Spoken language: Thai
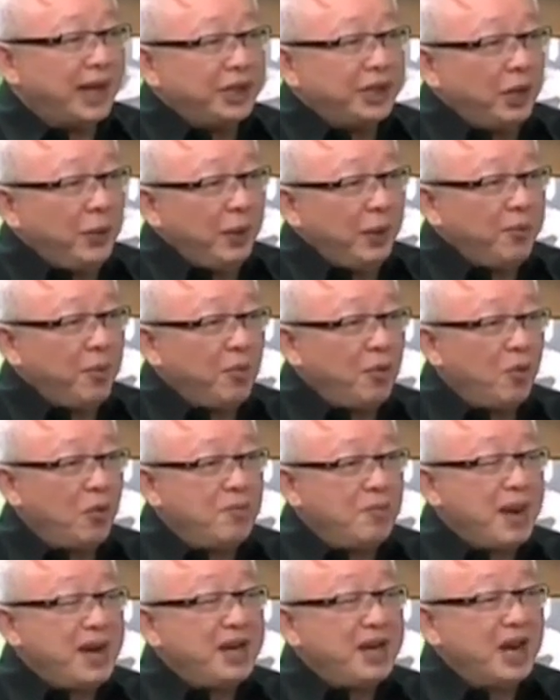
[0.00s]
แต่ชีวิตพว
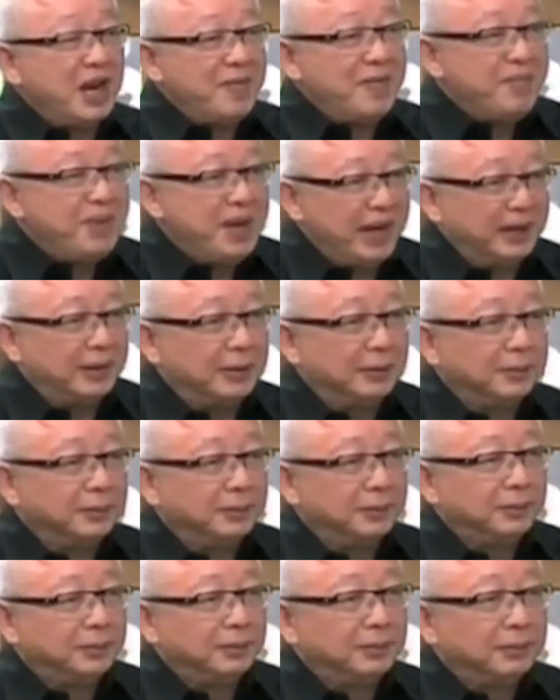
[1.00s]
กคุณไม่เคยผิด
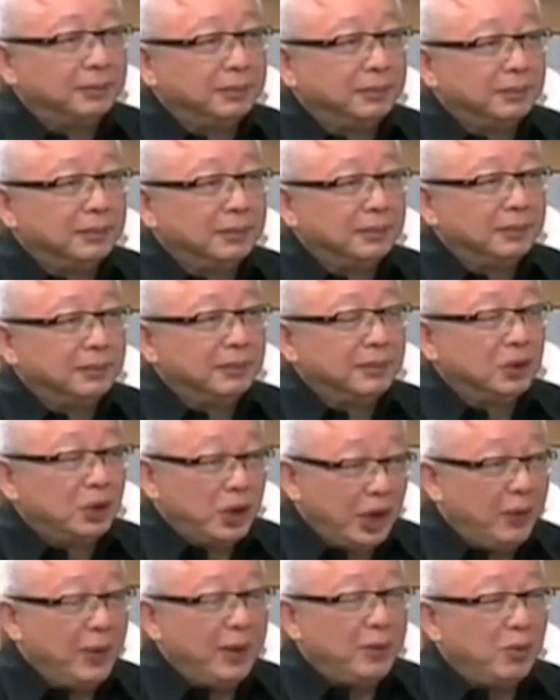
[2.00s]

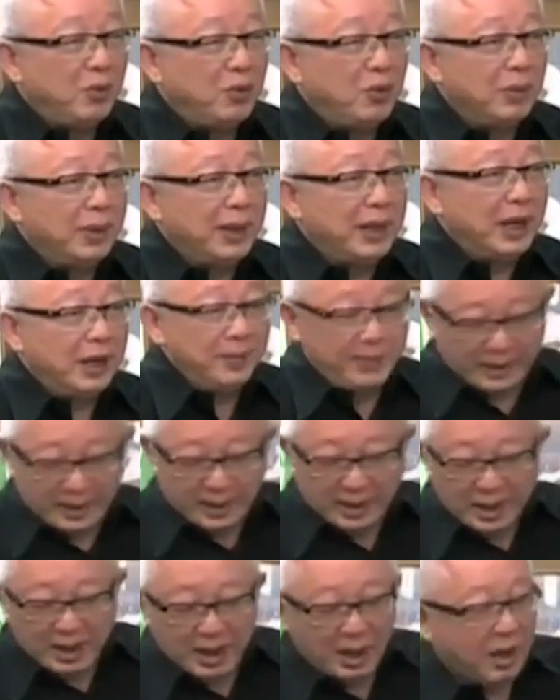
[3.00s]
ชีวิตพวกคุณไม่เคย
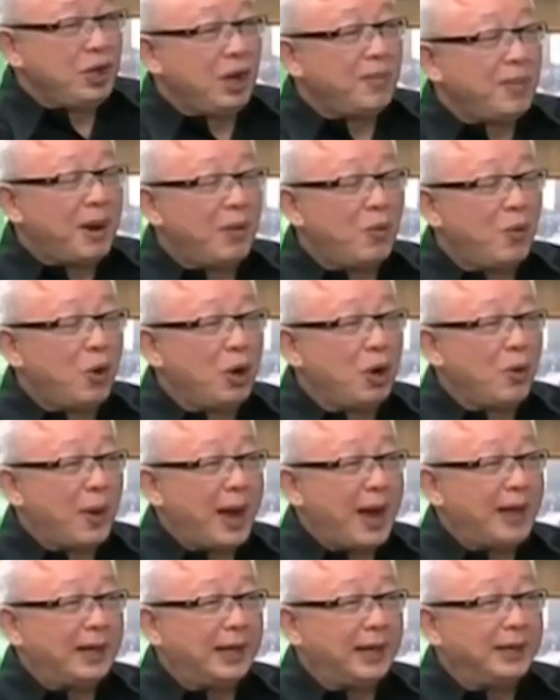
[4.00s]
ผิด คุณก็มาโว
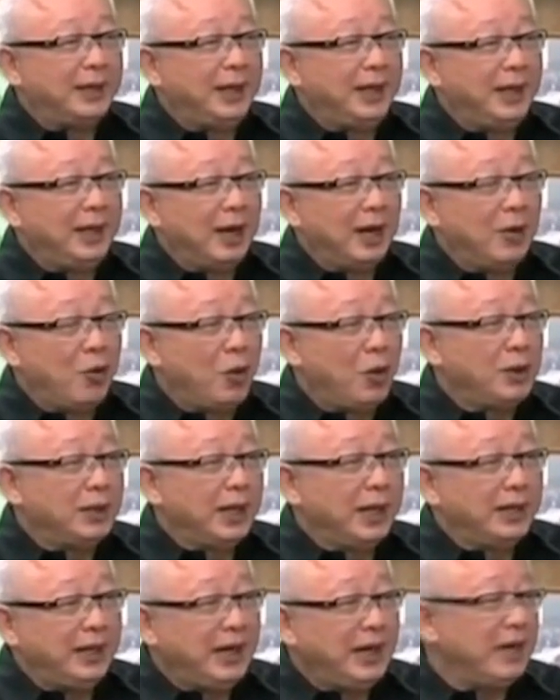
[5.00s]
ยวายทันทีอย่างง
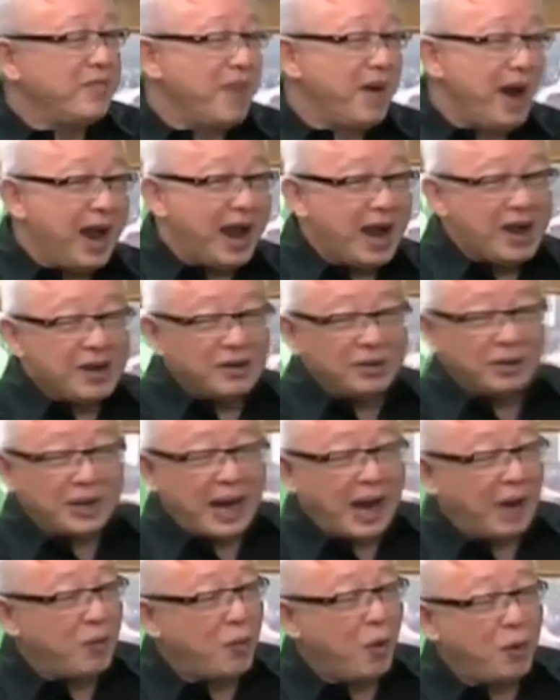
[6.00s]
น้นอย่างงี้มา
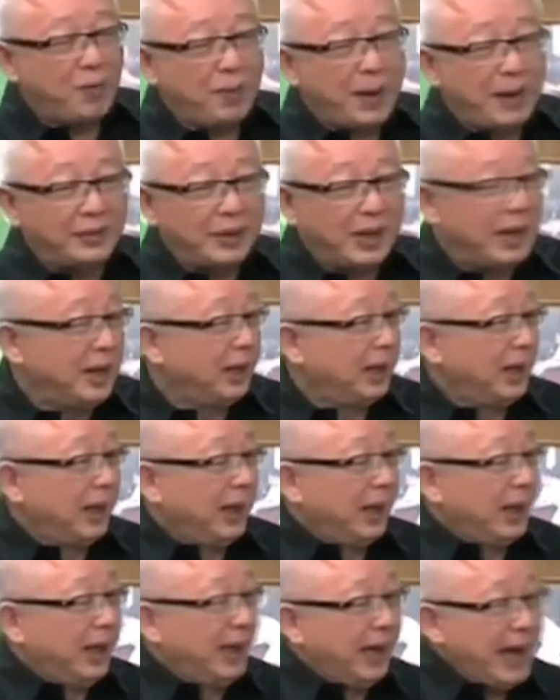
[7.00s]
สาวกพัก
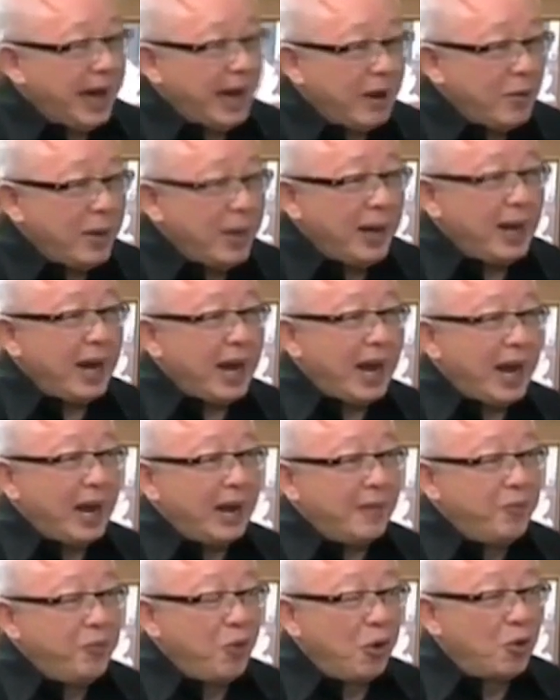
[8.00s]
แล้วเว
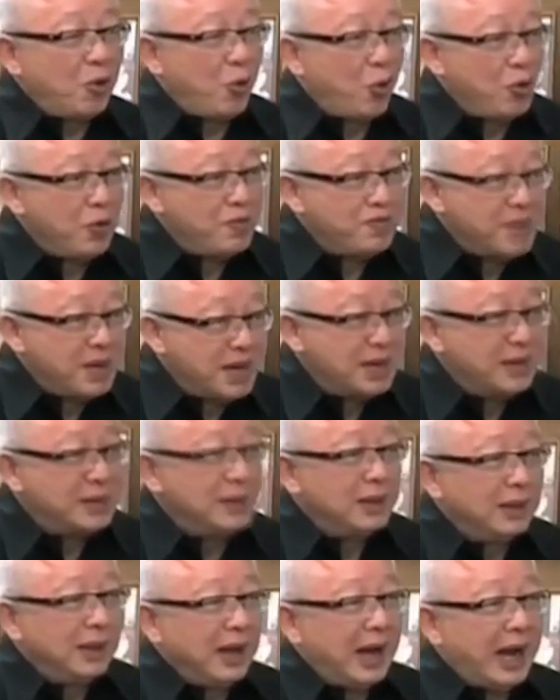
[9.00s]
ลาพวกคุณมึ
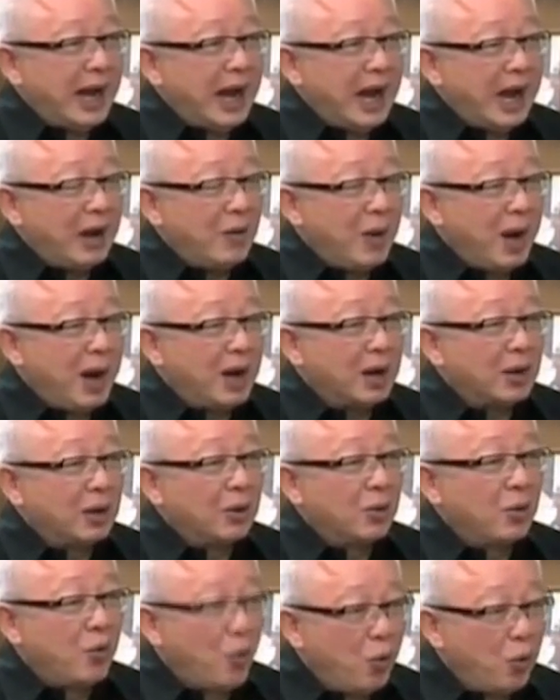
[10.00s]
ง หาว่า
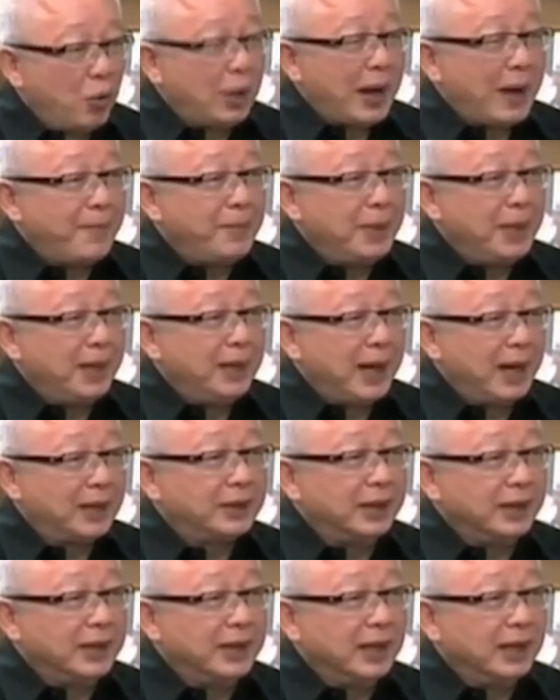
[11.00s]
กูรับเงิน
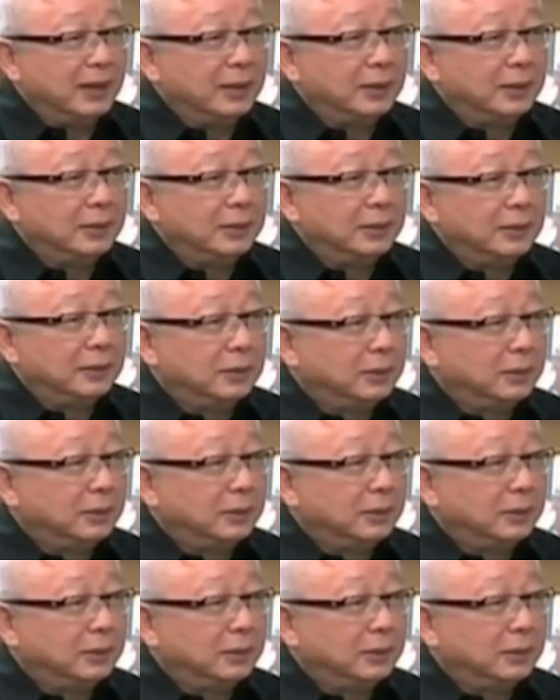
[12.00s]
ทักษิณเนี่ย